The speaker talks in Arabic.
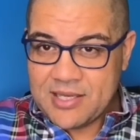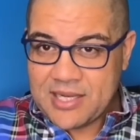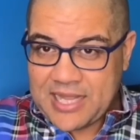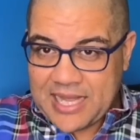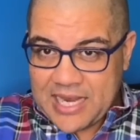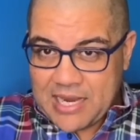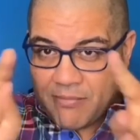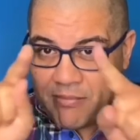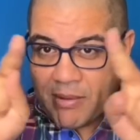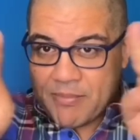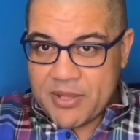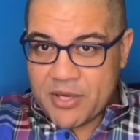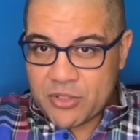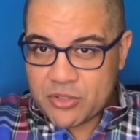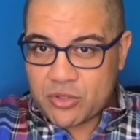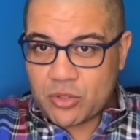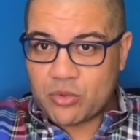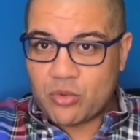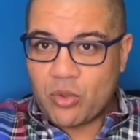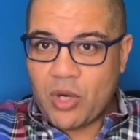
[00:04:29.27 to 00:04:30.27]
كلام ما بين
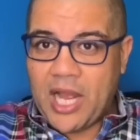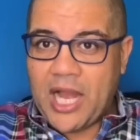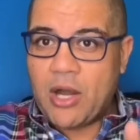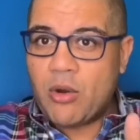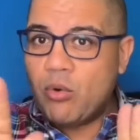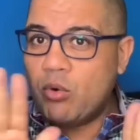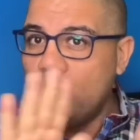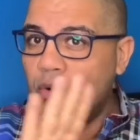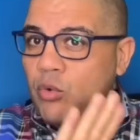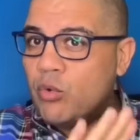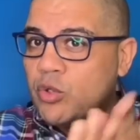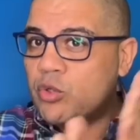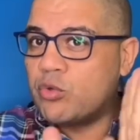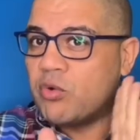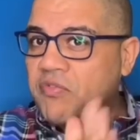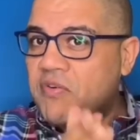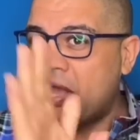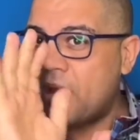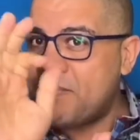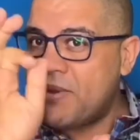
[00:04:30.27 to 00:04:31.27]
السطور هقوله
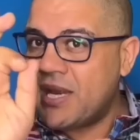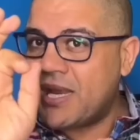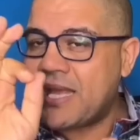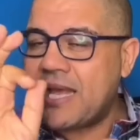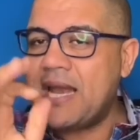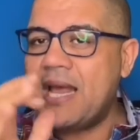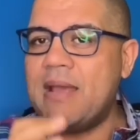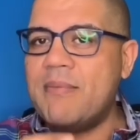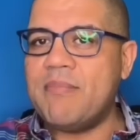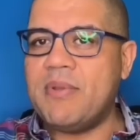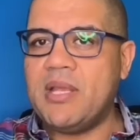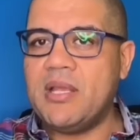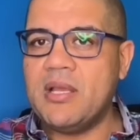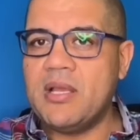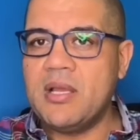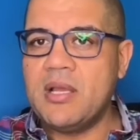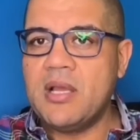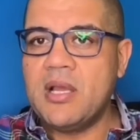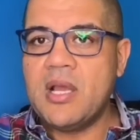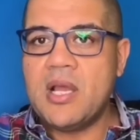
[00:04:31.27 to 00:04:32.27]
وانتوا فاهمين كلامي
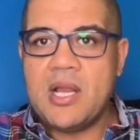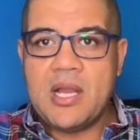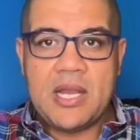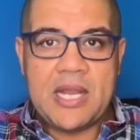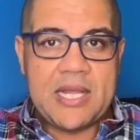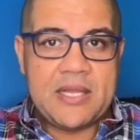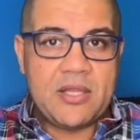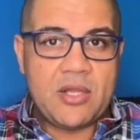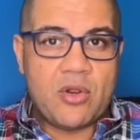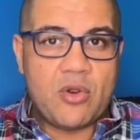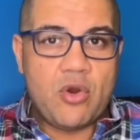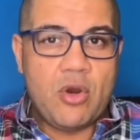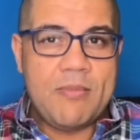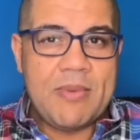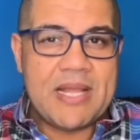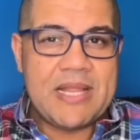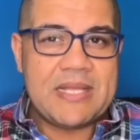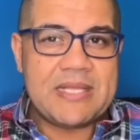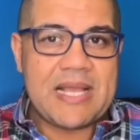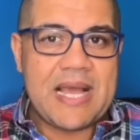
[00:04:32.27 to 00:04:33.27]
لان
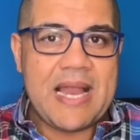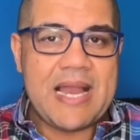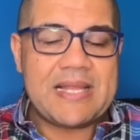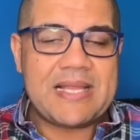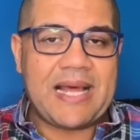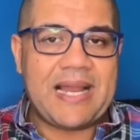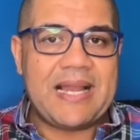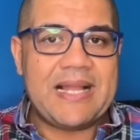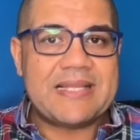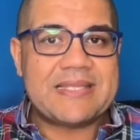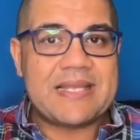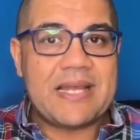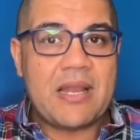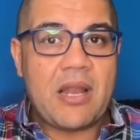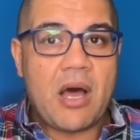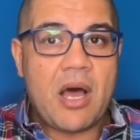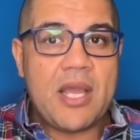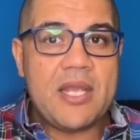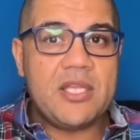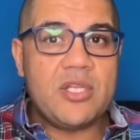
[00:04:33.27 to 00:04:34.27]
الجمله دي اتقالت على لسان
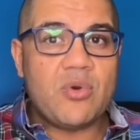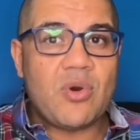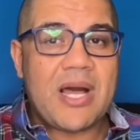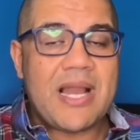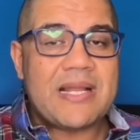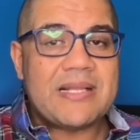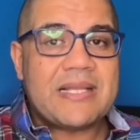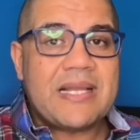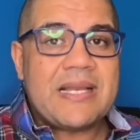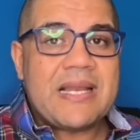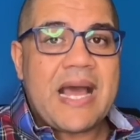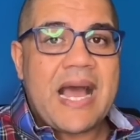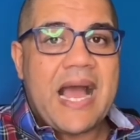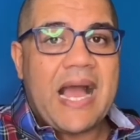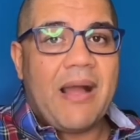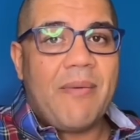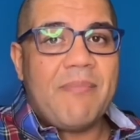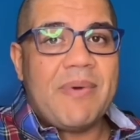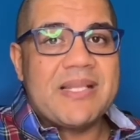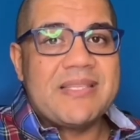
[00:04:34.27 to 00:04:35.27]
هايدي وقالت ان
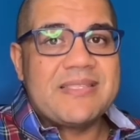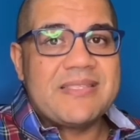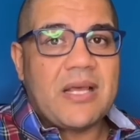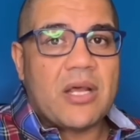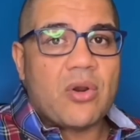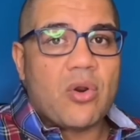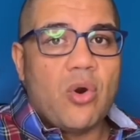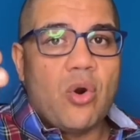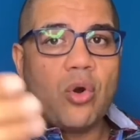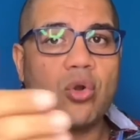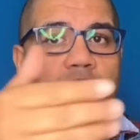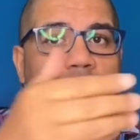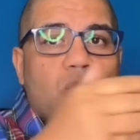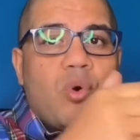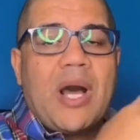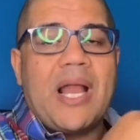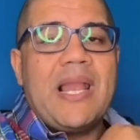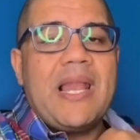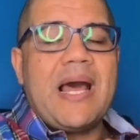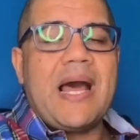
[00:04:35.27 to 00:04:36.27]
احمد زار اخته
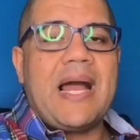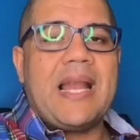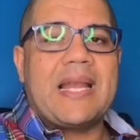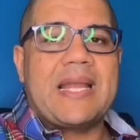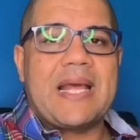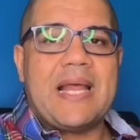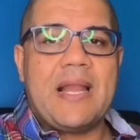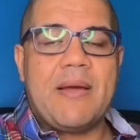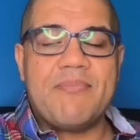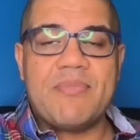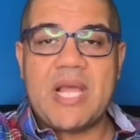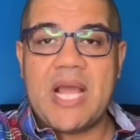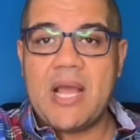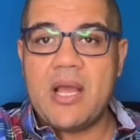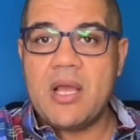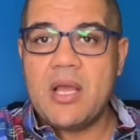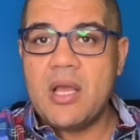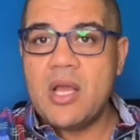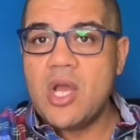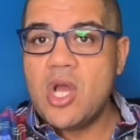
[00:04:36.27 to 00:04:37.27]
وقال لها الكلام ده
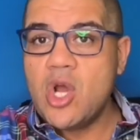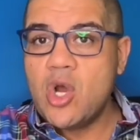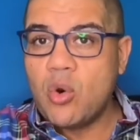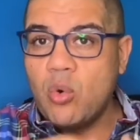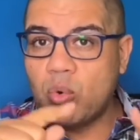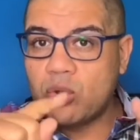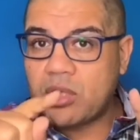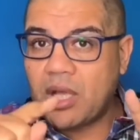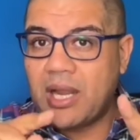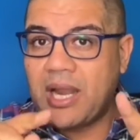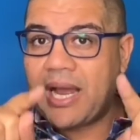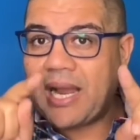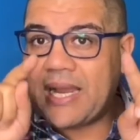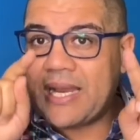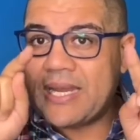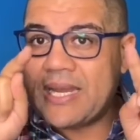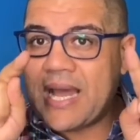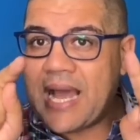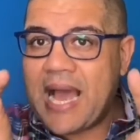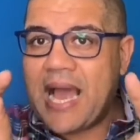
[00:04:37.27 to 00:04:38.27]
وطلع
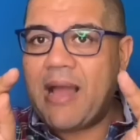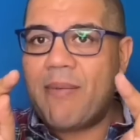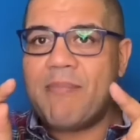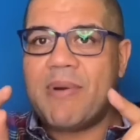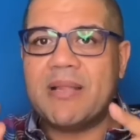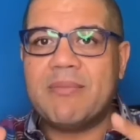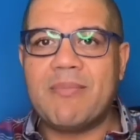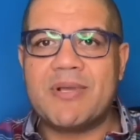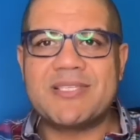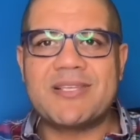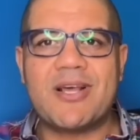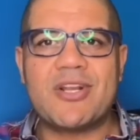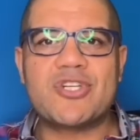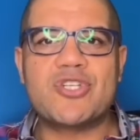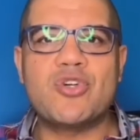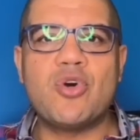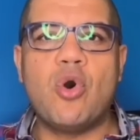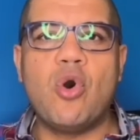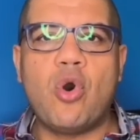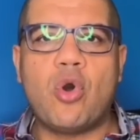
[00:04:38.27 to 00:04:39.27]
ان احمد ما
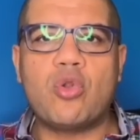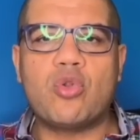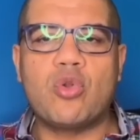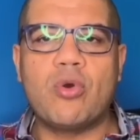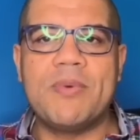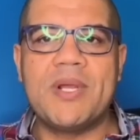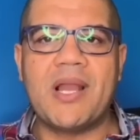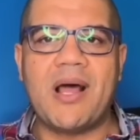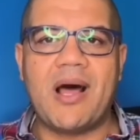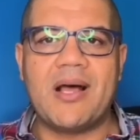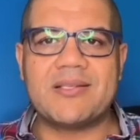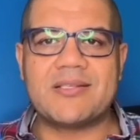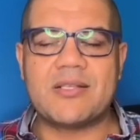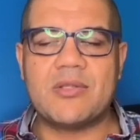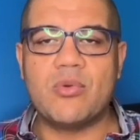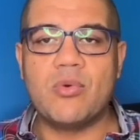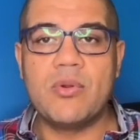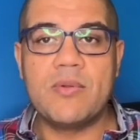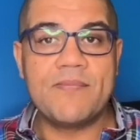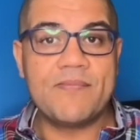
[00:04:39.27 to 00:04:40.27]
زارش اخته من
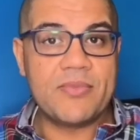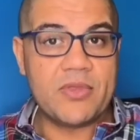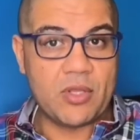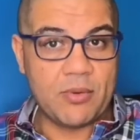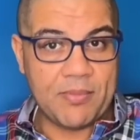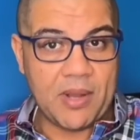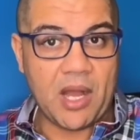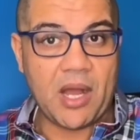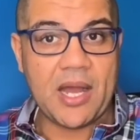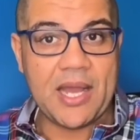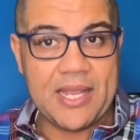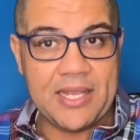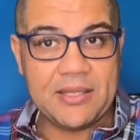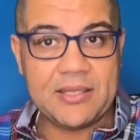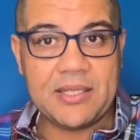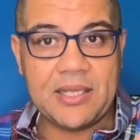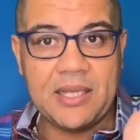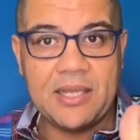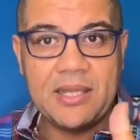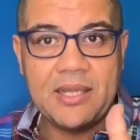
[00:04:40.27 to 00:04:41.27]
اصله تبقى
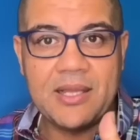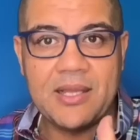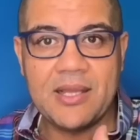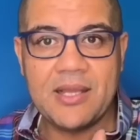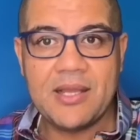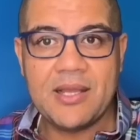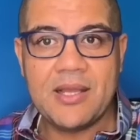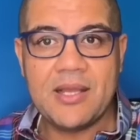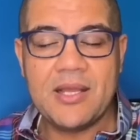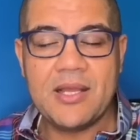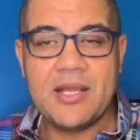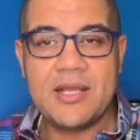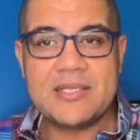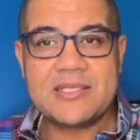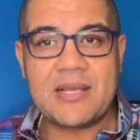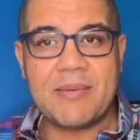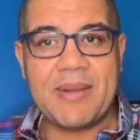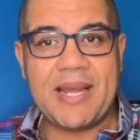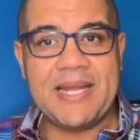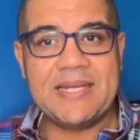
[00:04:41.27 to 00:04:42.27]
هايدي
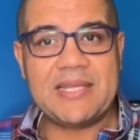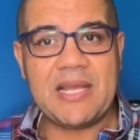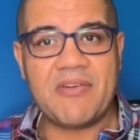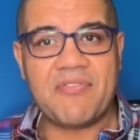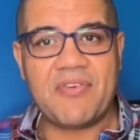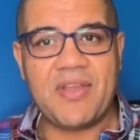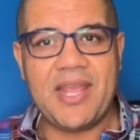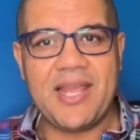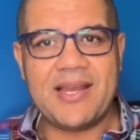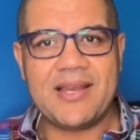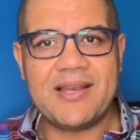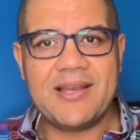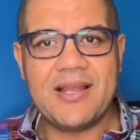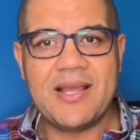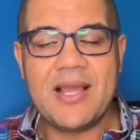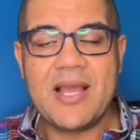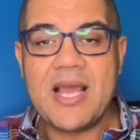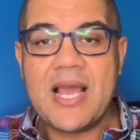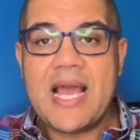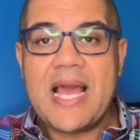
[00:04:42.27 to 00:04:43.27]
سمعتها
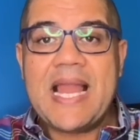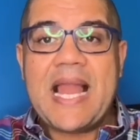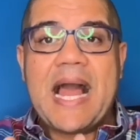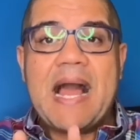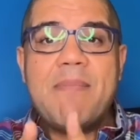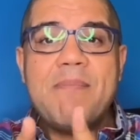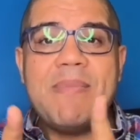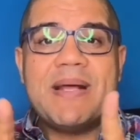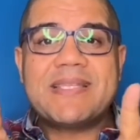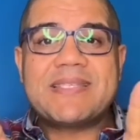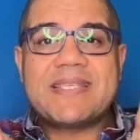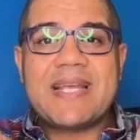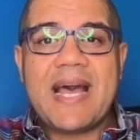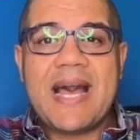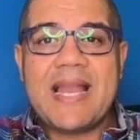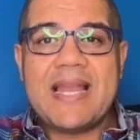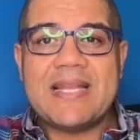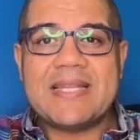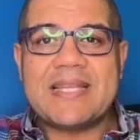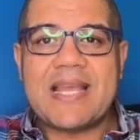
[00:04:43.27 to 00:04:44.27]
فين العمه
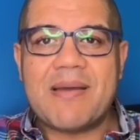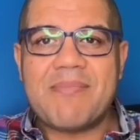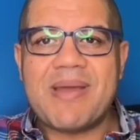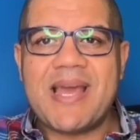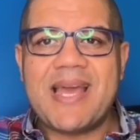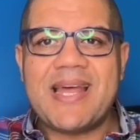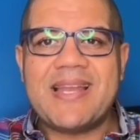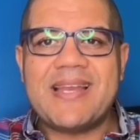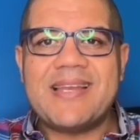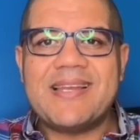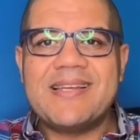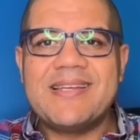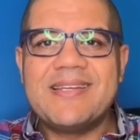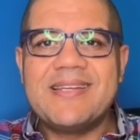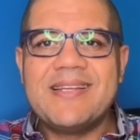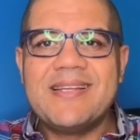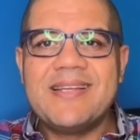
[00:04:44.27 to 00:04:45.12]
اتسالت كمان